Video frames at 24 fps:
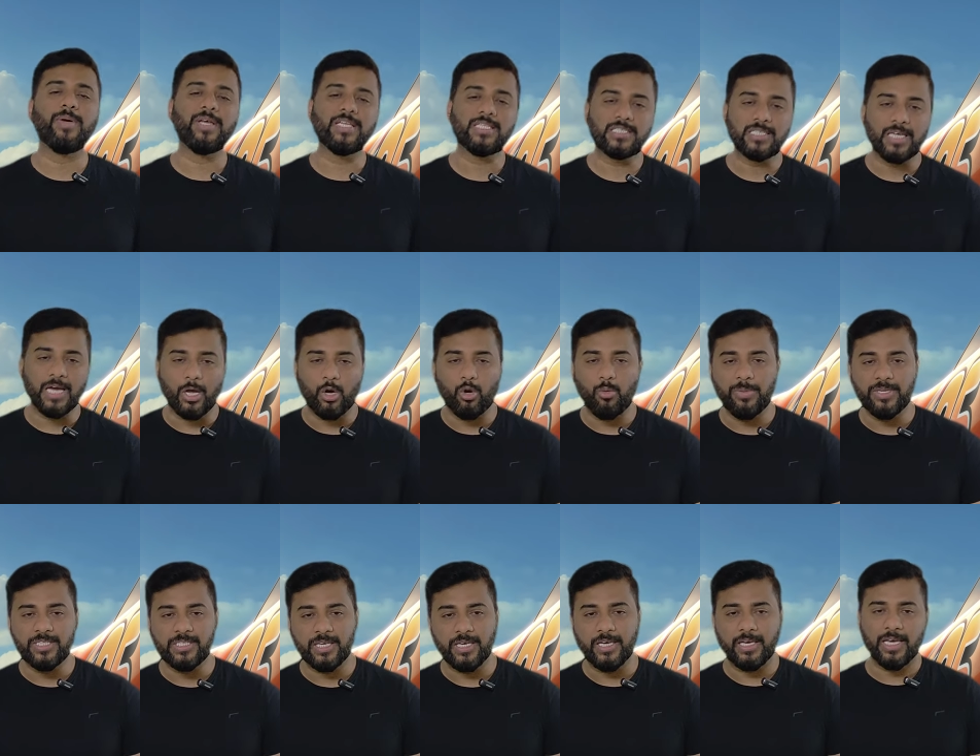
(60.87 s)
द बेस्ट कारों
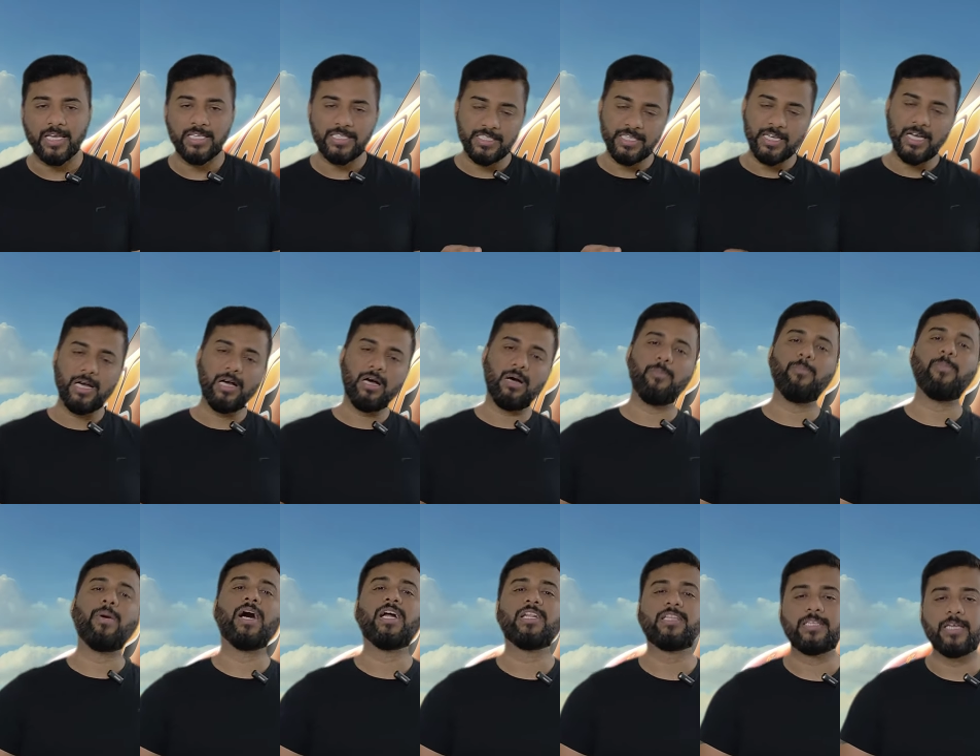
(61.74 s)
में से एक है जी हाँ
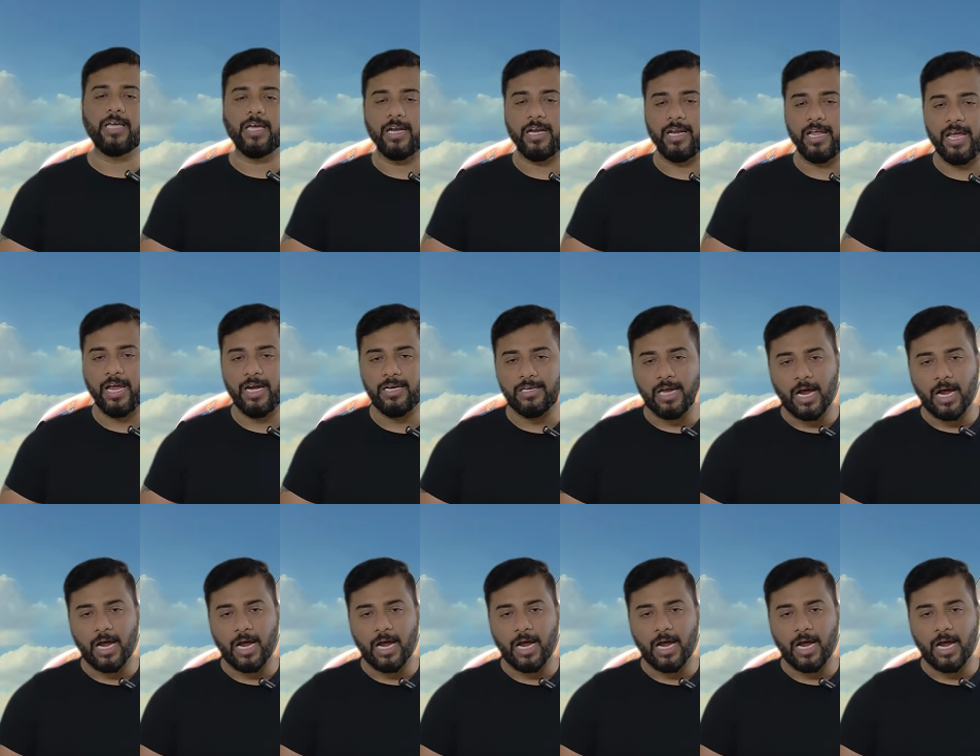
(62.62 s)
हम बात कर रहे